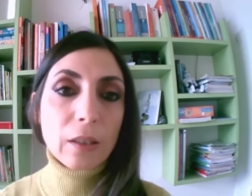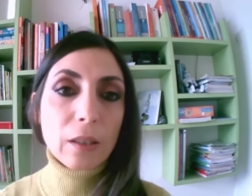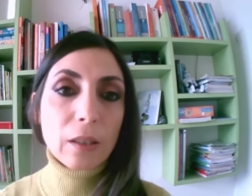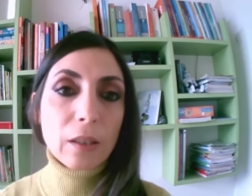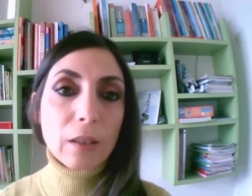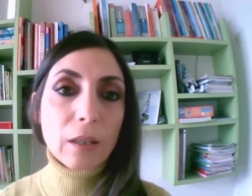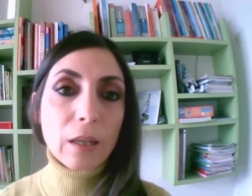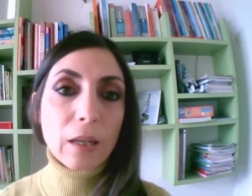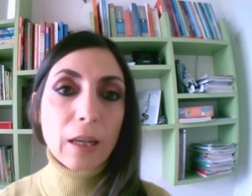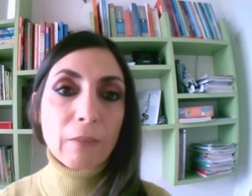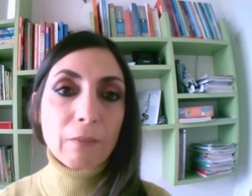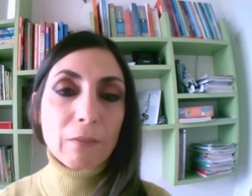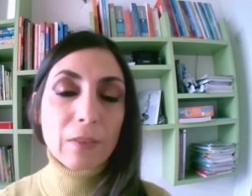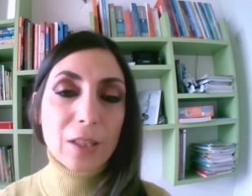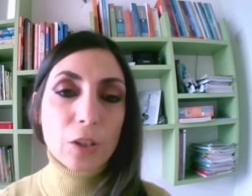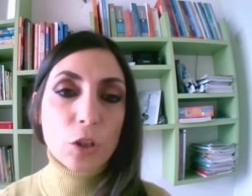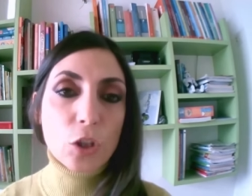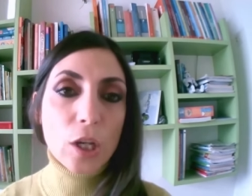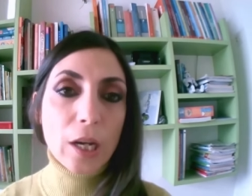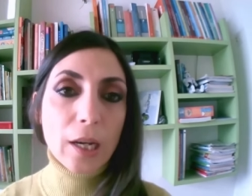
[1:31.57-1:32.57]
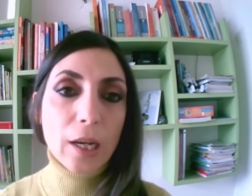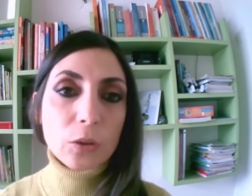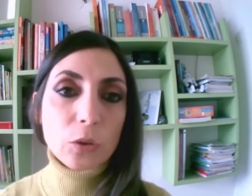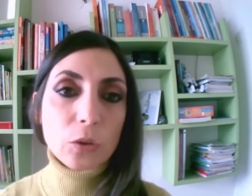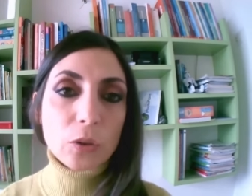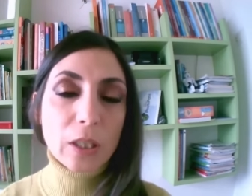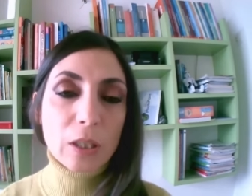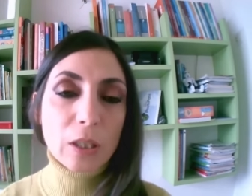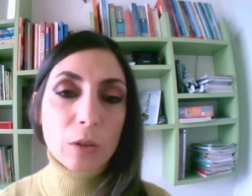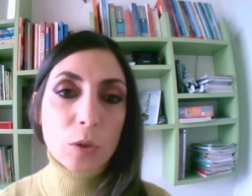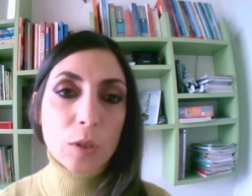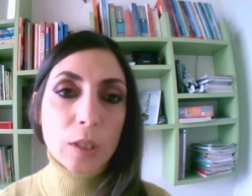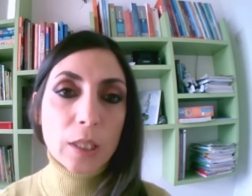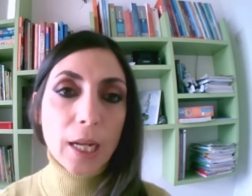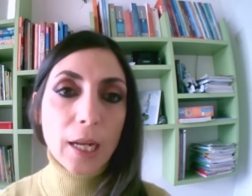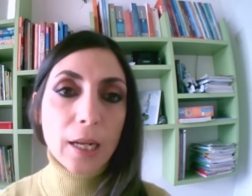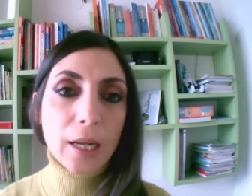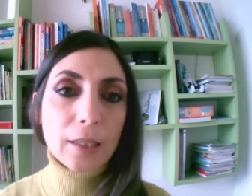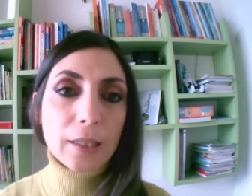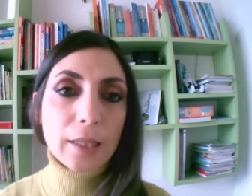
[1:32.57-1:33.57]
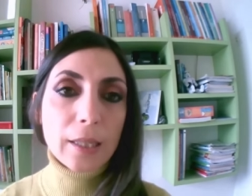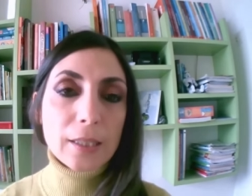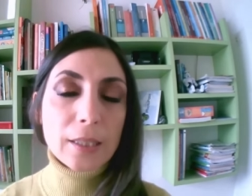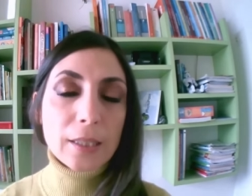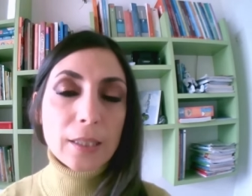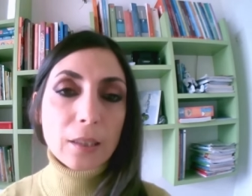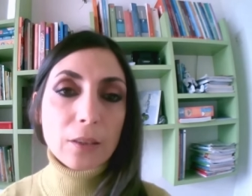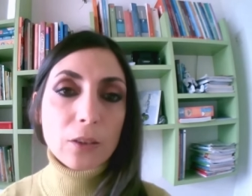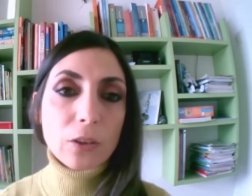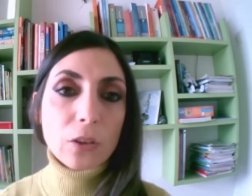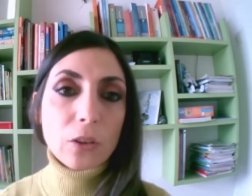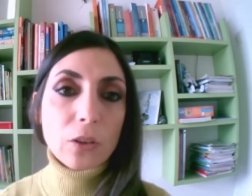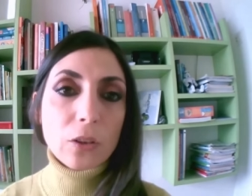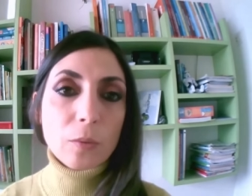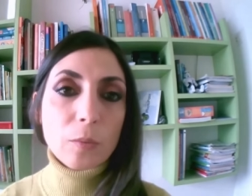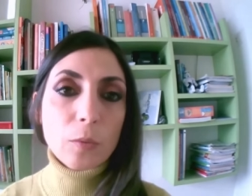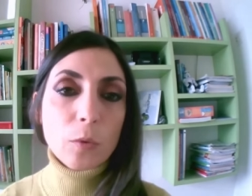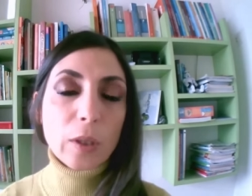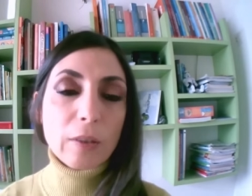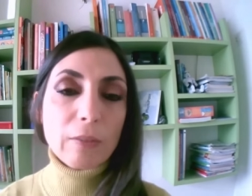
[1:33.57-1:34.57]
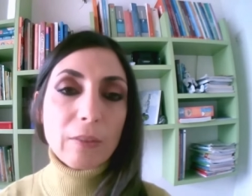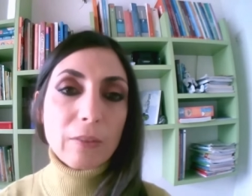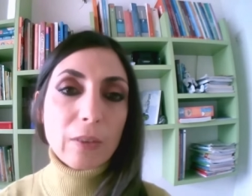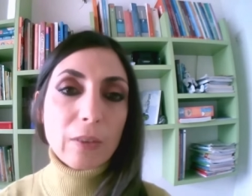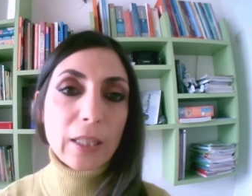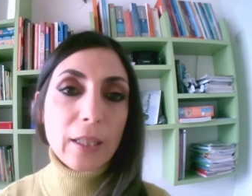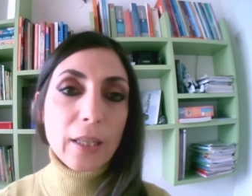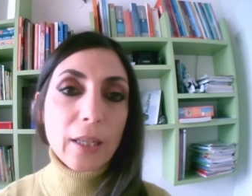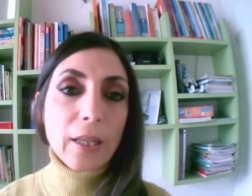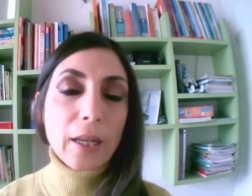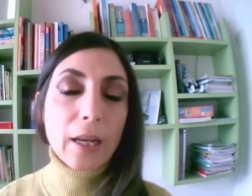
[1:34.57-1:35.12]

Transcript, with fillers: ha viaggiato in Australia, è stato comunque vive